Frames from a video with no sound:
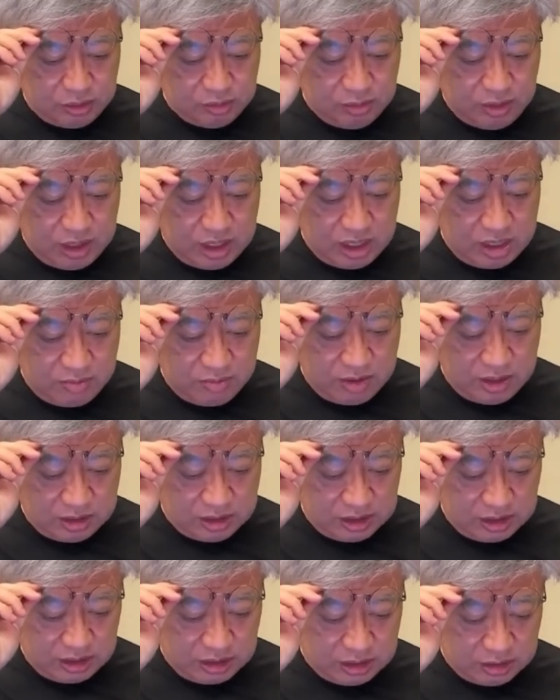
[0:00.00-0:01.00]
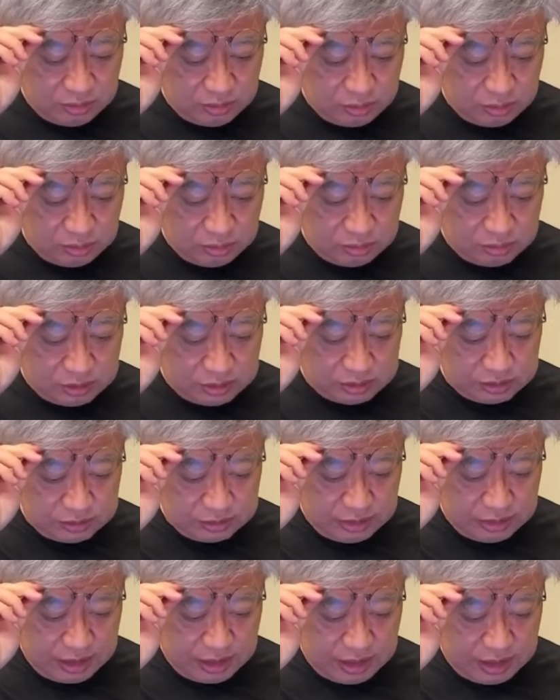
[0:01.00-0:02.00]
例えば、エーミア殿下のことをです
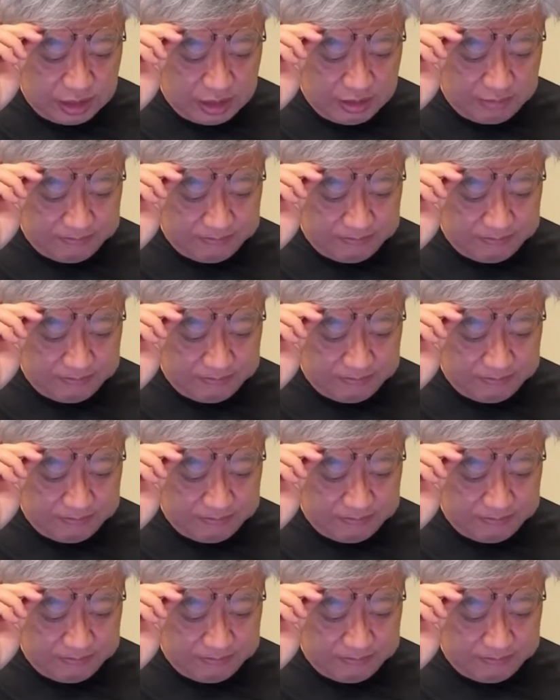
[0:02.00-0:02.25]
ね、